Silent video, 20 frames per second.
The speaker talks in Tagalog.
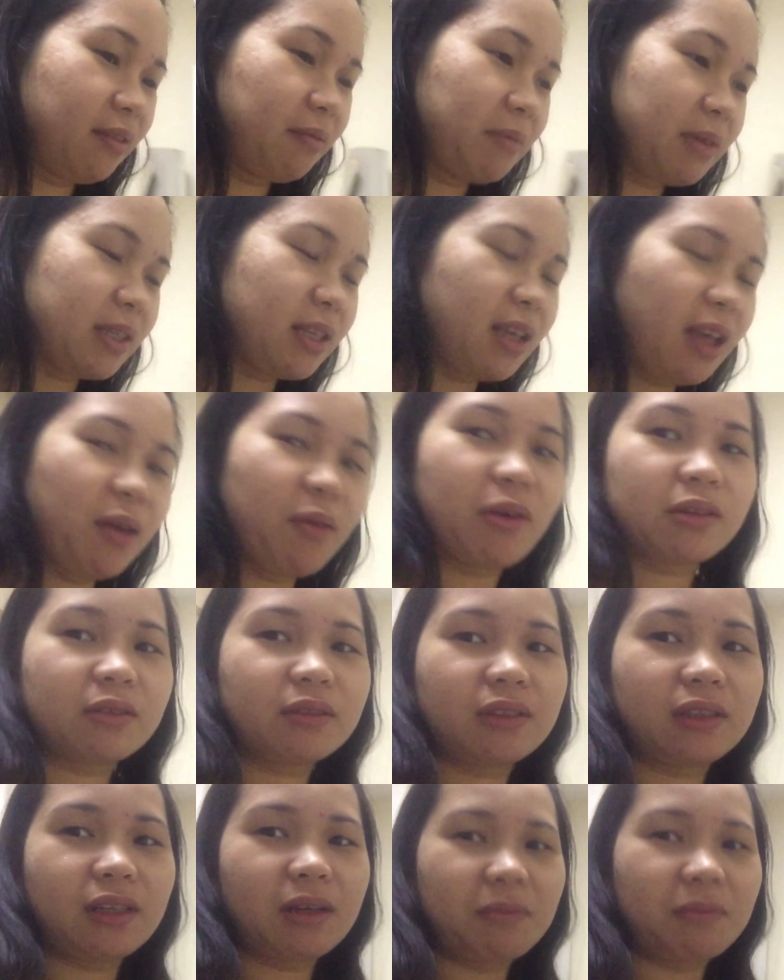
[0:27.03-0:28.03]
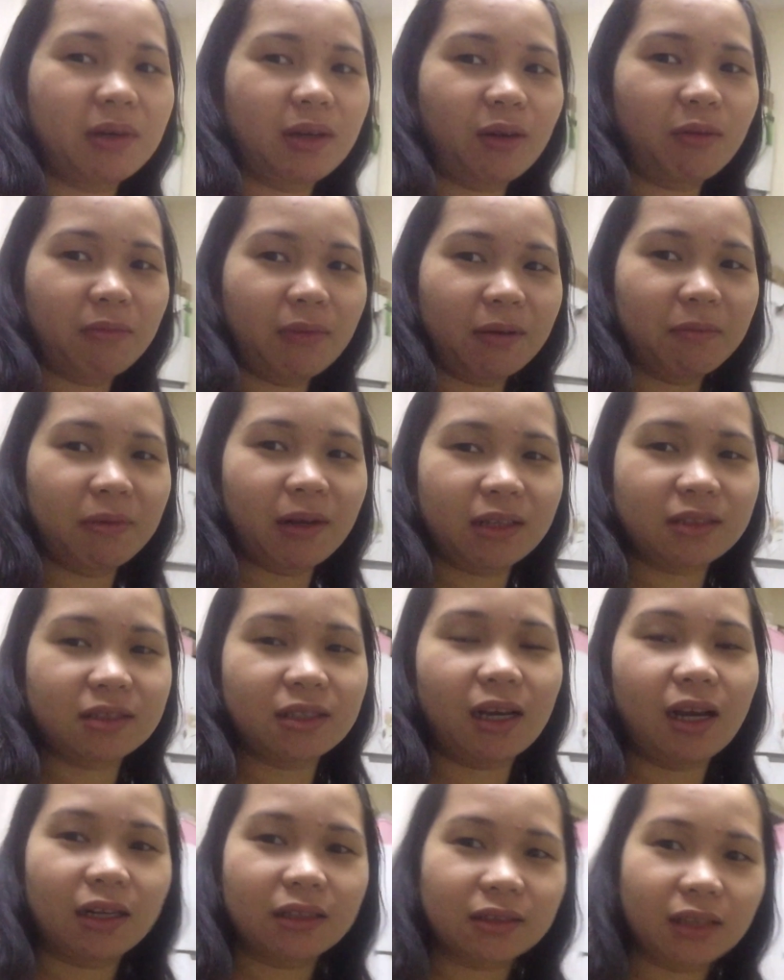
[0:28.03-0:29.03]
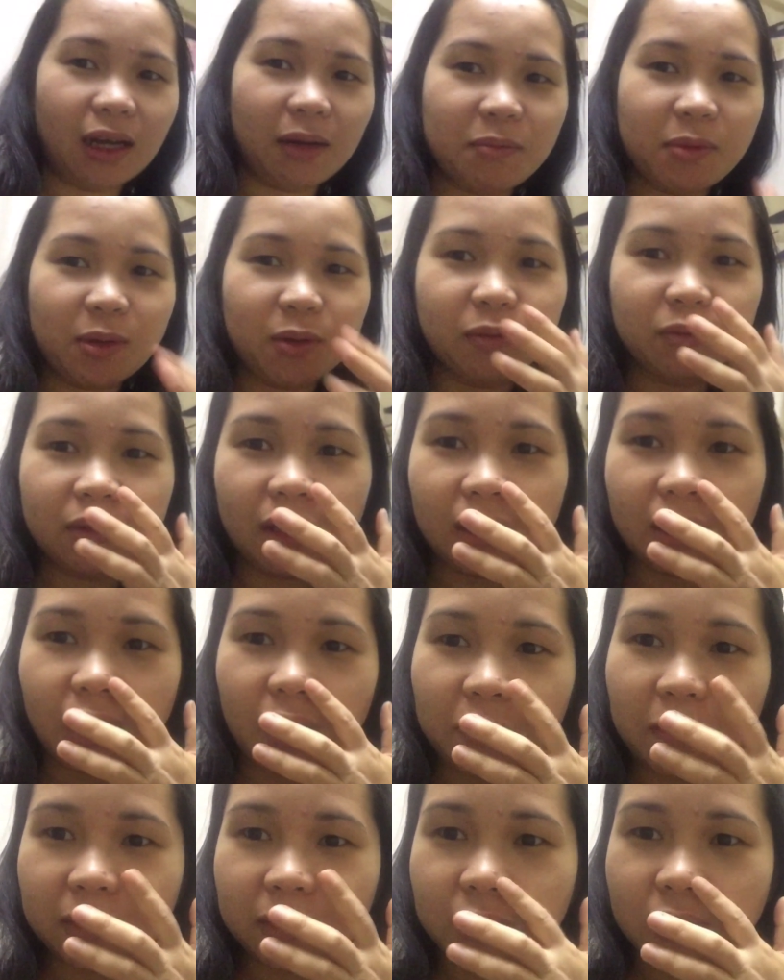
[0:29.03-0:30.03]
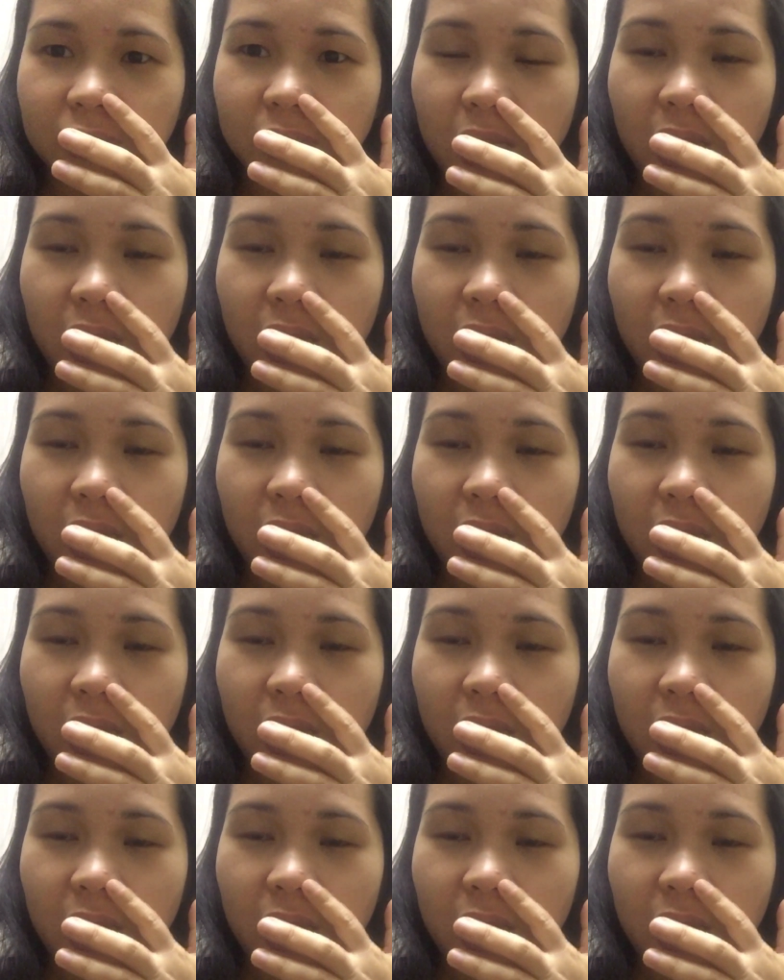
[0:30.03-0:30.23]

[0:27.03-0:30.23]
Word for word: basta ewan ko tinamad akong mag-vlog. Tsaka ang dami kong tagyawat.